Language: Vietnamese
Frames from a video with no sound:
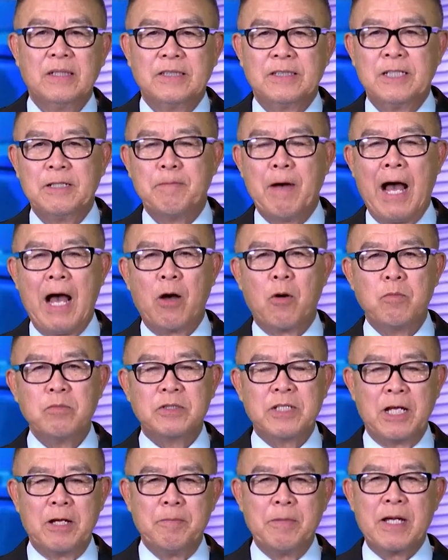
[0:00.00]
Thì bà cũng
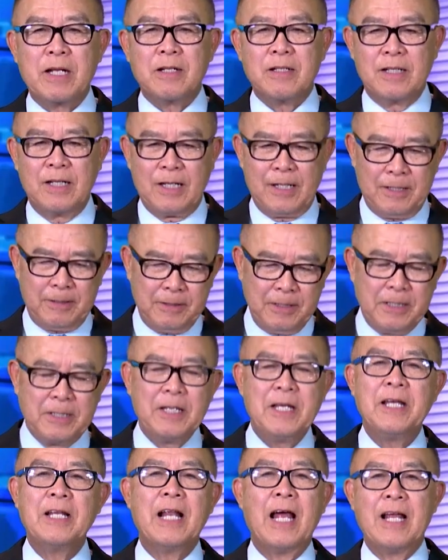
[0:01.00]
chỉ biết là đi
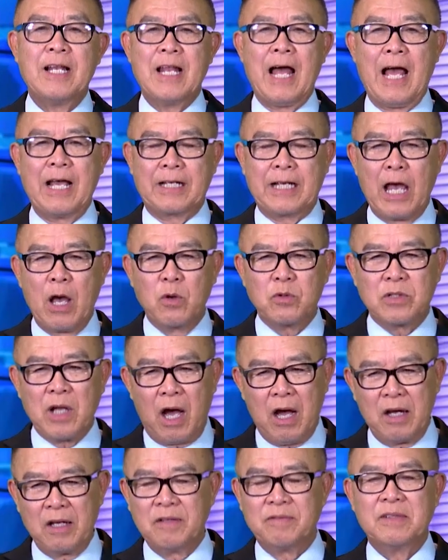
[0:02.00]
đi lại lại kêu
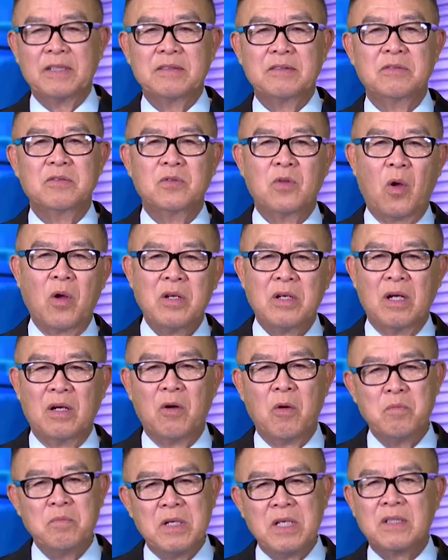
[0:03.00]
trời và nói rằng
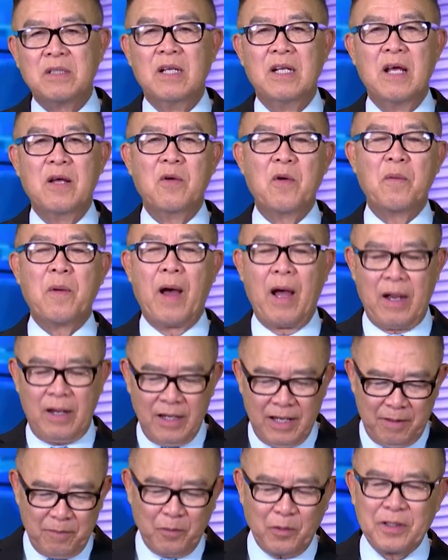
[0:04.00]
không biết cái đây có phải là
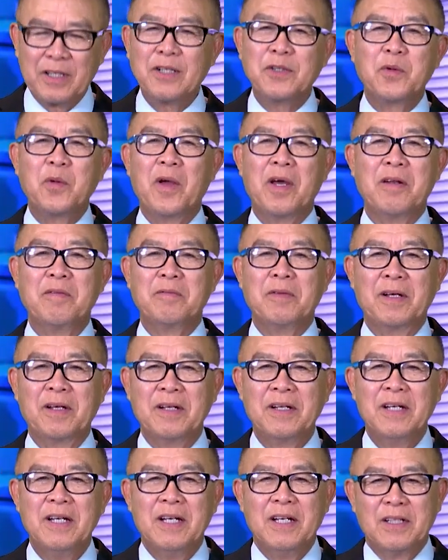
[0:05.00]
một cái chuyện mà
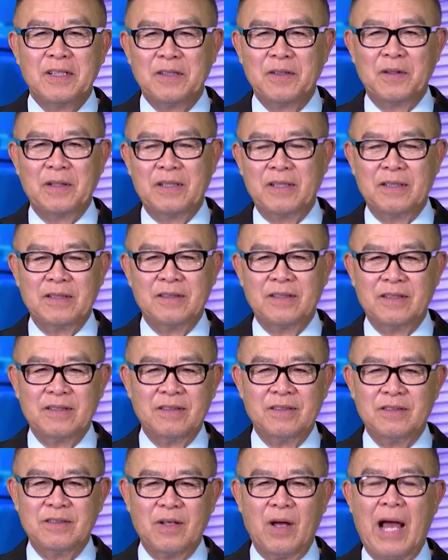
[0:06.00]
là, là, là, là
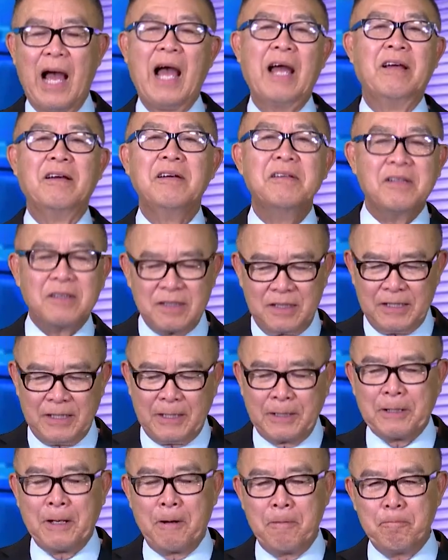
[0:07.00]
hài hước nó
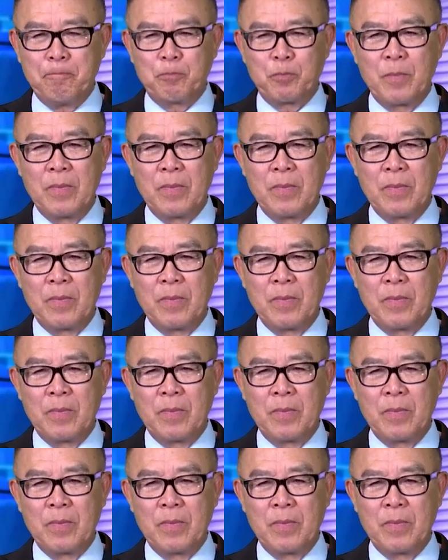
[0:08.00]
hay không.